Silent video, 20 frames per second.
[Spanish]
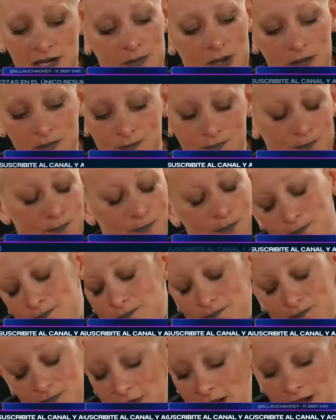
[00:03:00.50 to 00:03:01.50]
más...
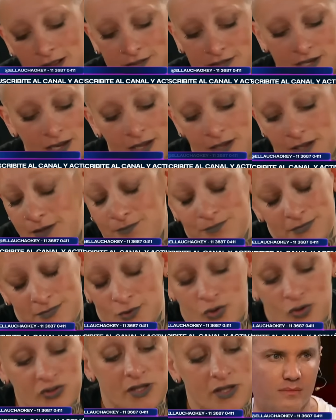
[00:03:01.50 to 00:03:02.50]
Nada, trae
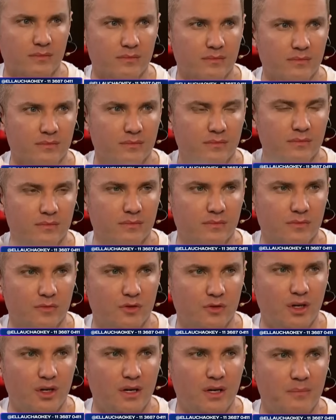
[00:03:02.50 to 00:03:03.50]
cosas malas.
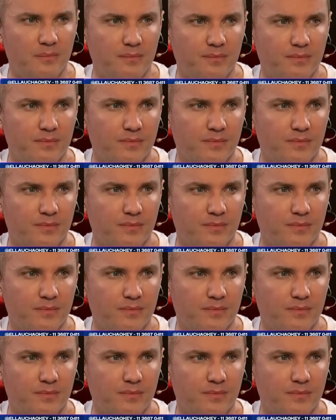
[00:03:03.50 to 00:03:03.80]
Sí. Entonces trato de